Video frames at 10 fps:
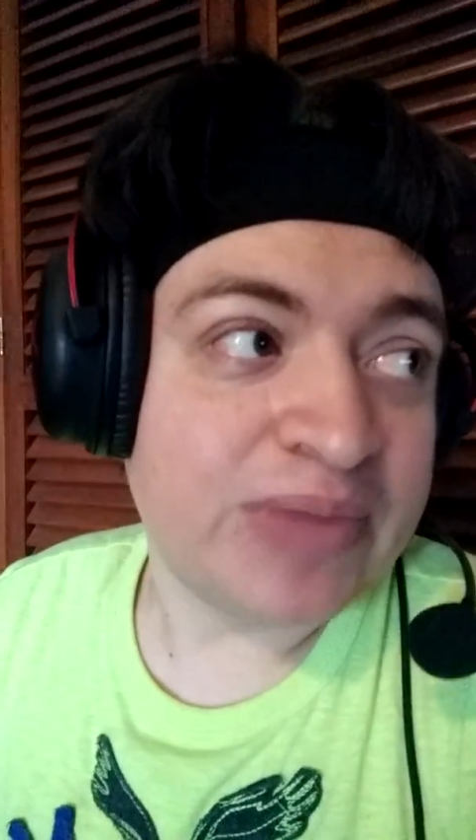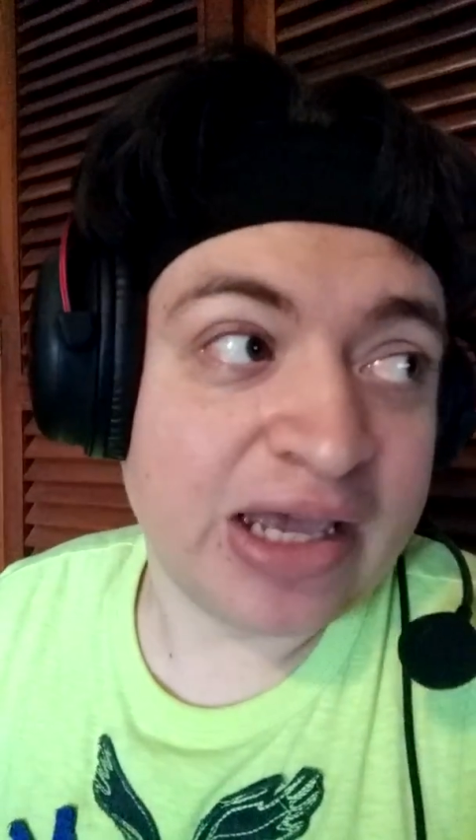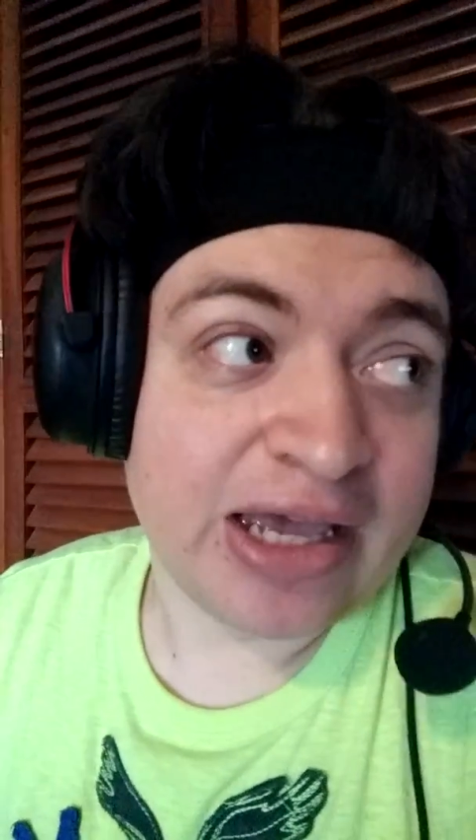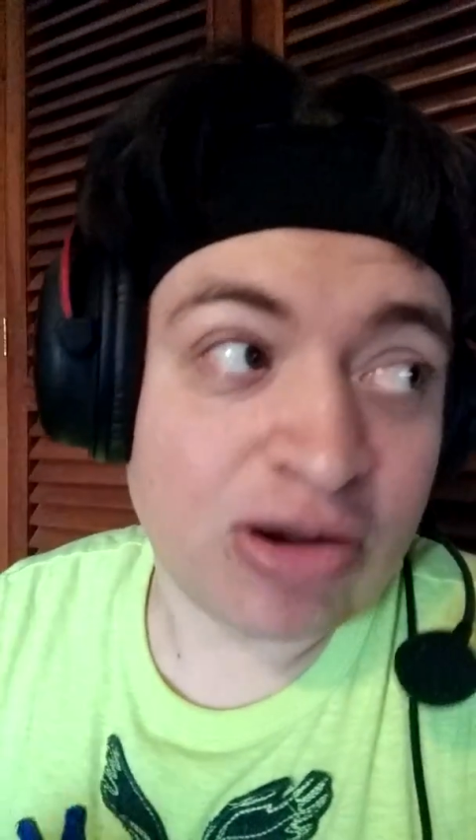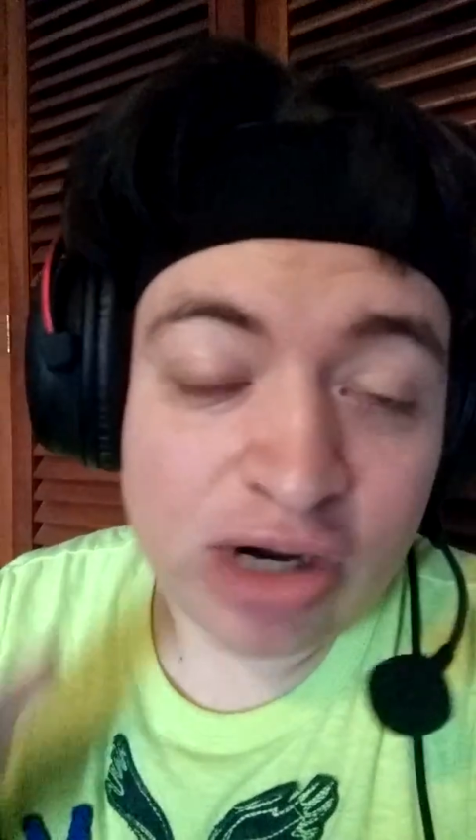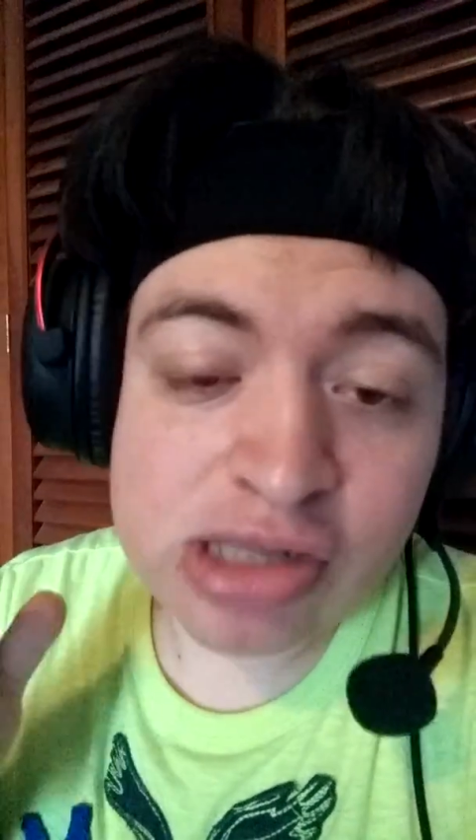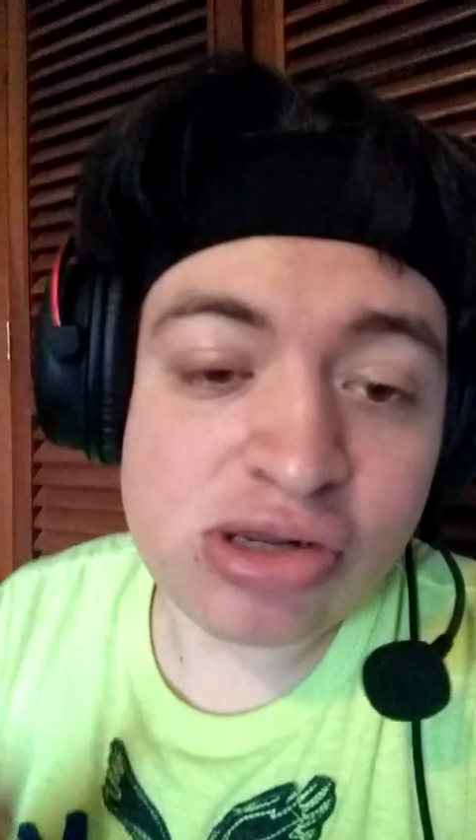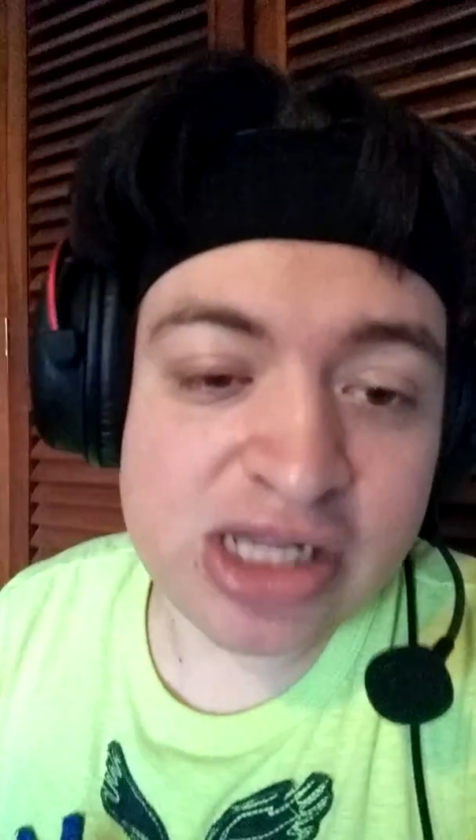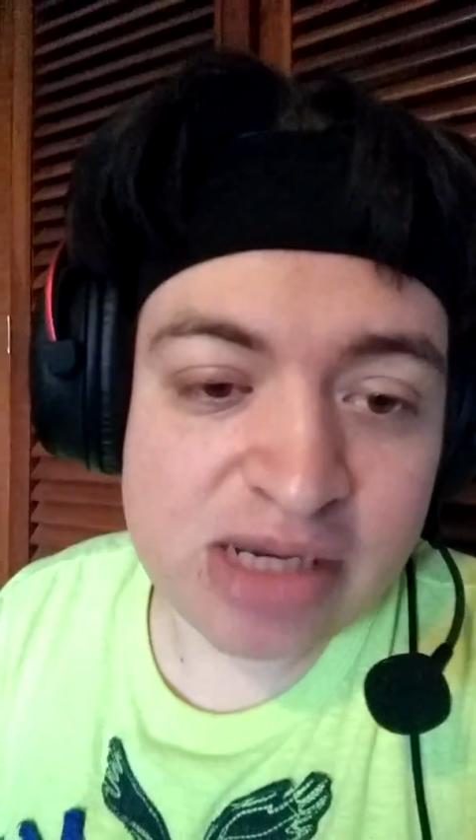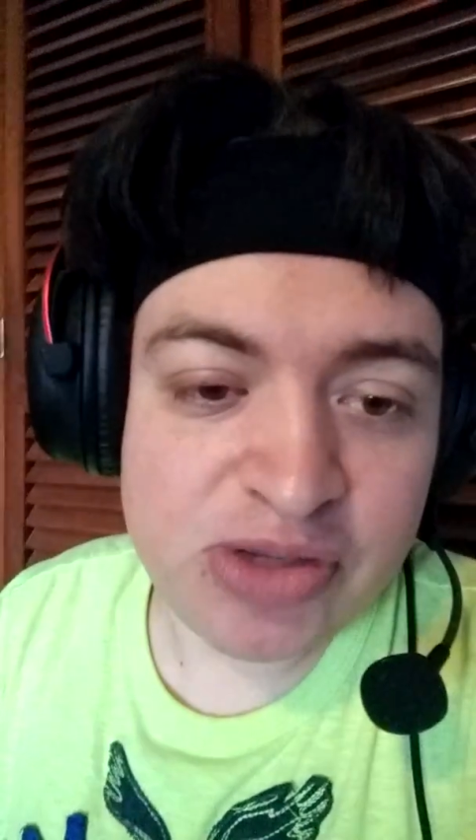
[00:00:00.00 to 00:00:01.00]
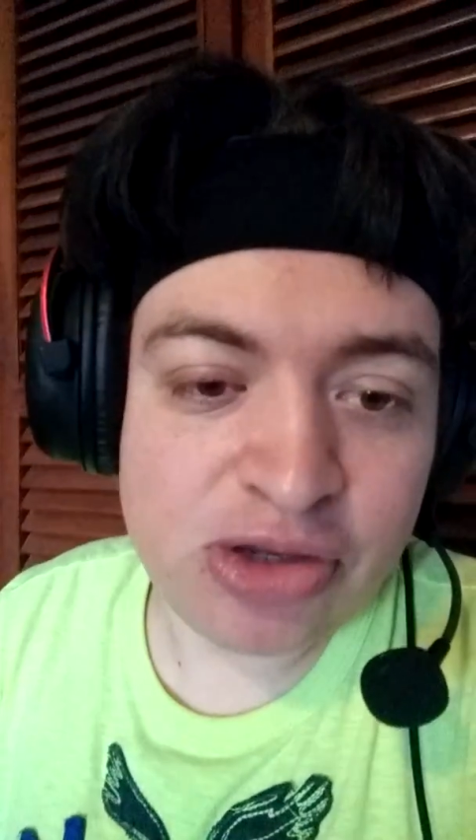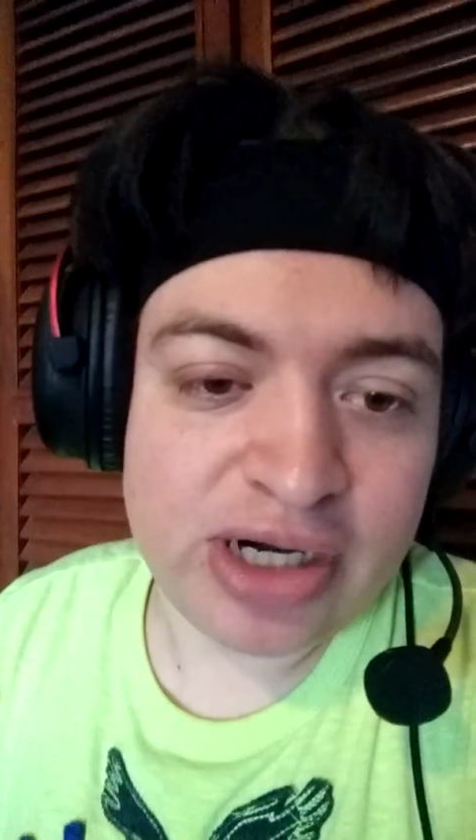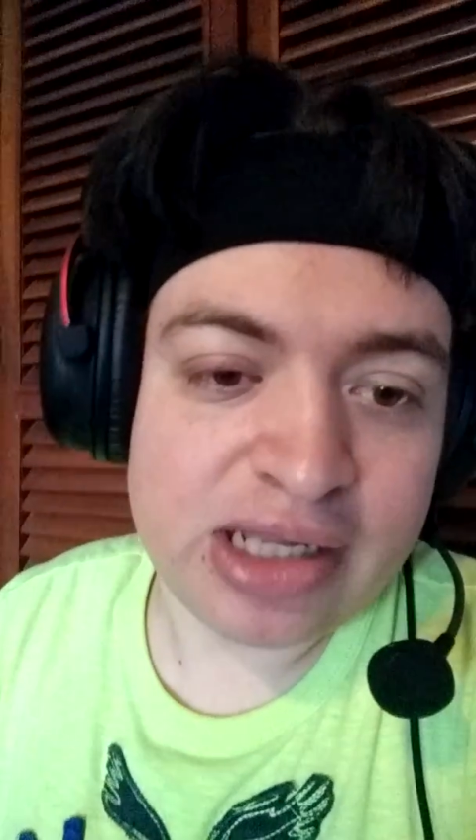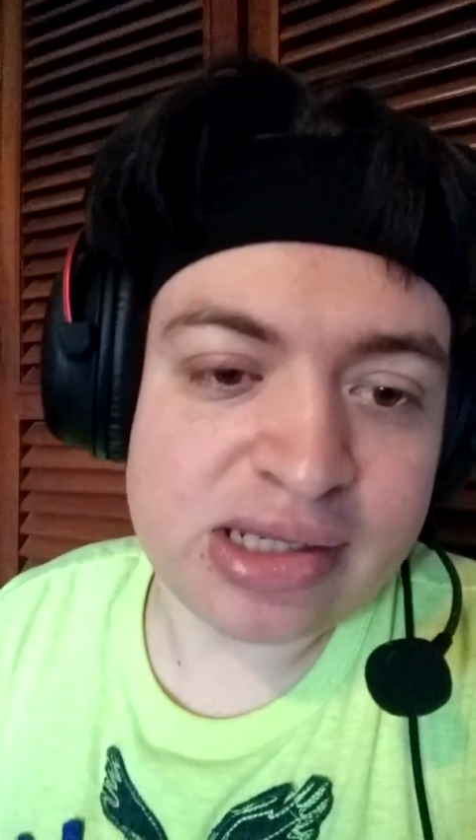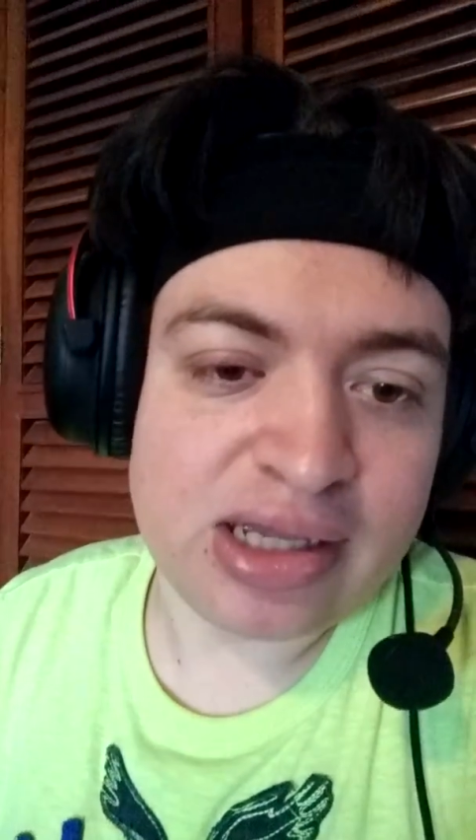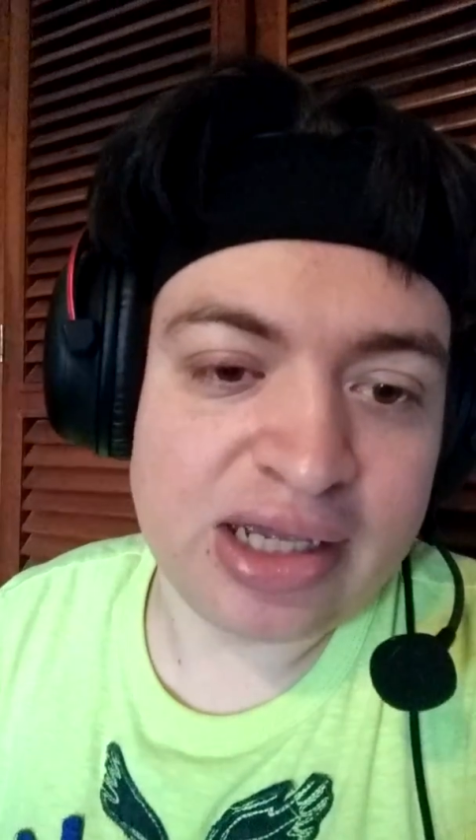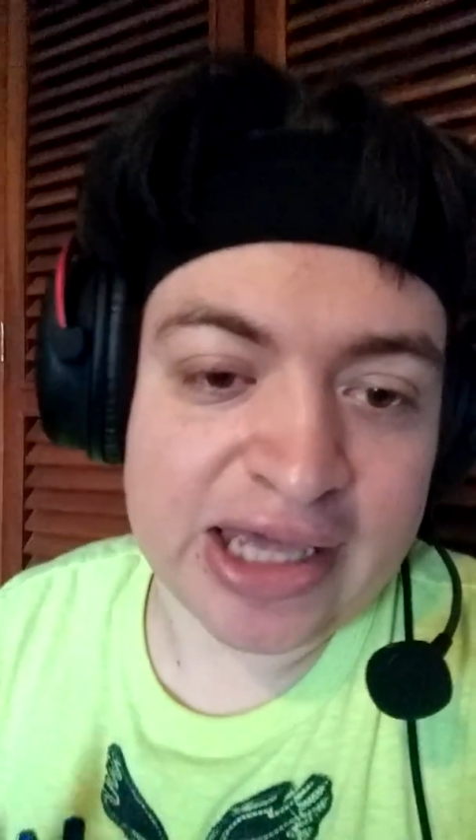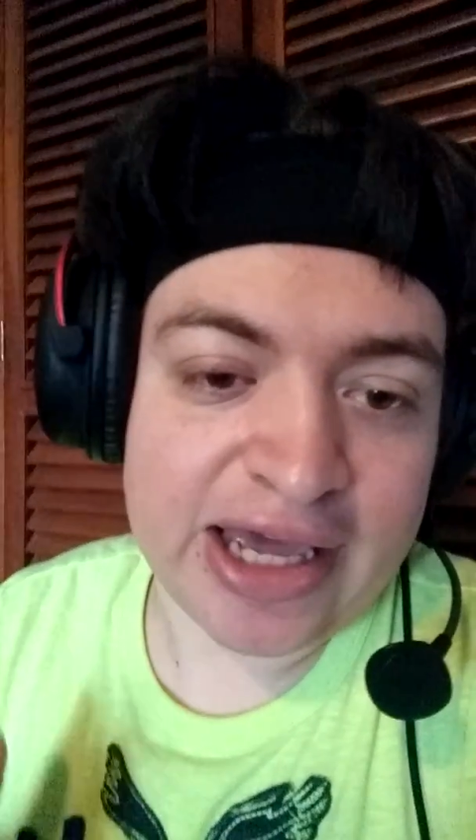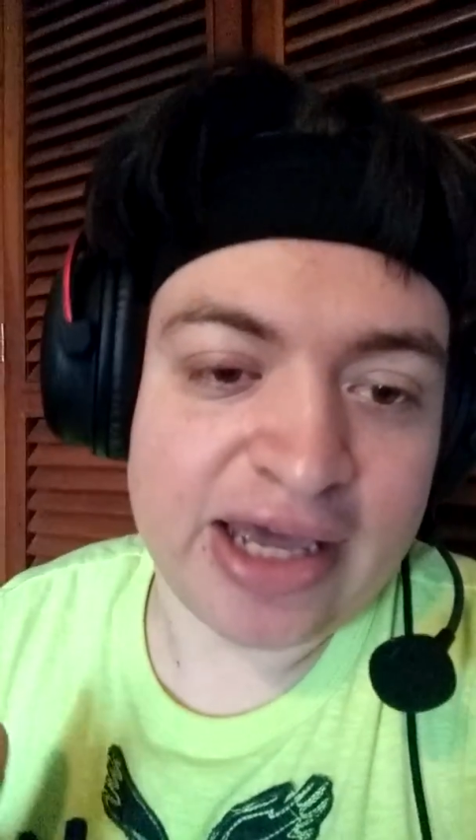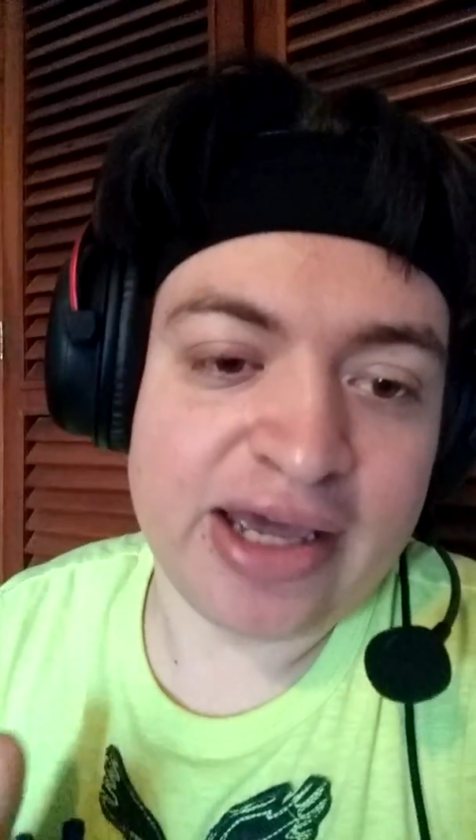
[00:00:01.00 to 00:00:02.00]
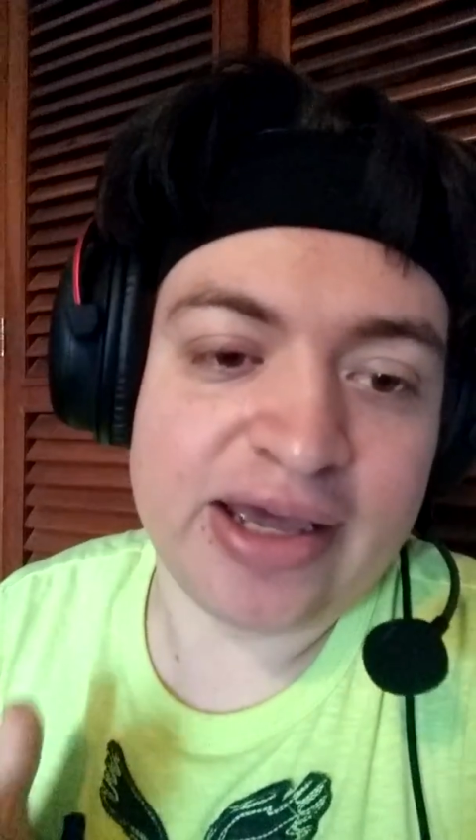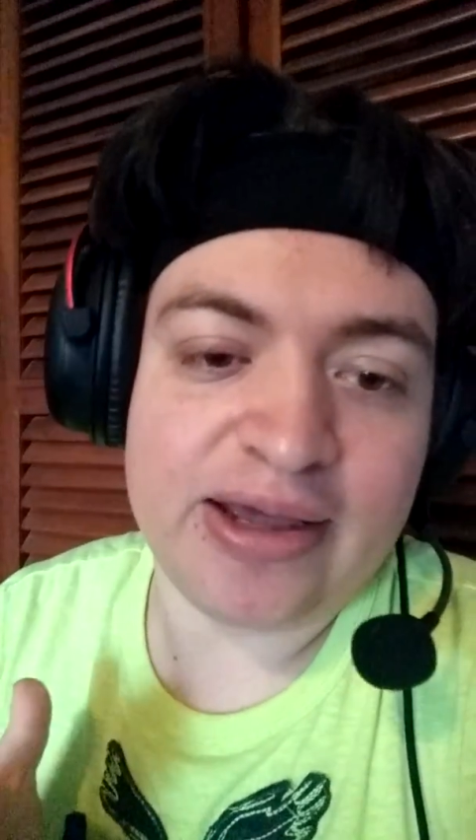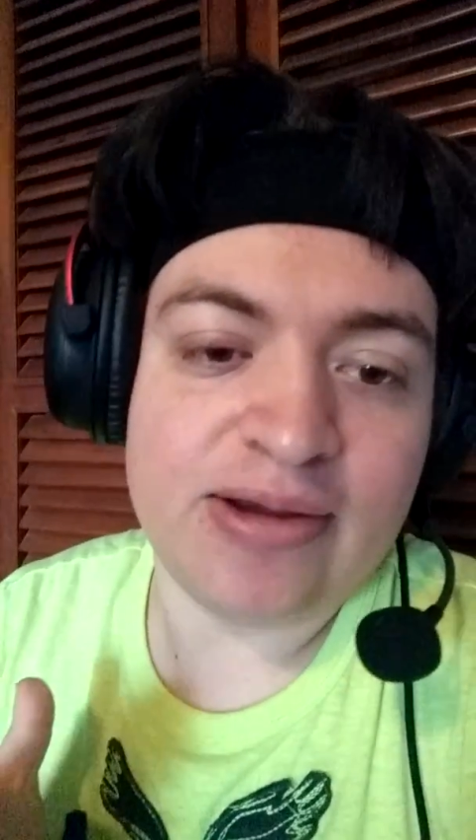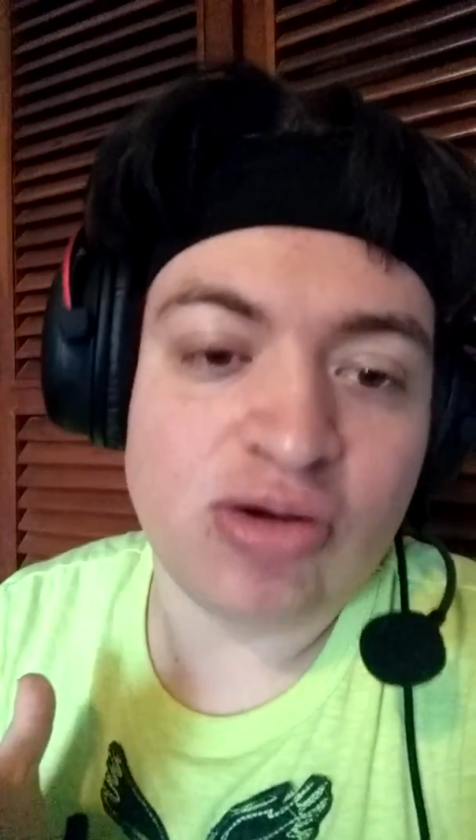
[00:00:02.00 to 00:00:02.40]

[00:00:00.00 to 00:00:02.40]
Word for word: eh, con estos 10 millones que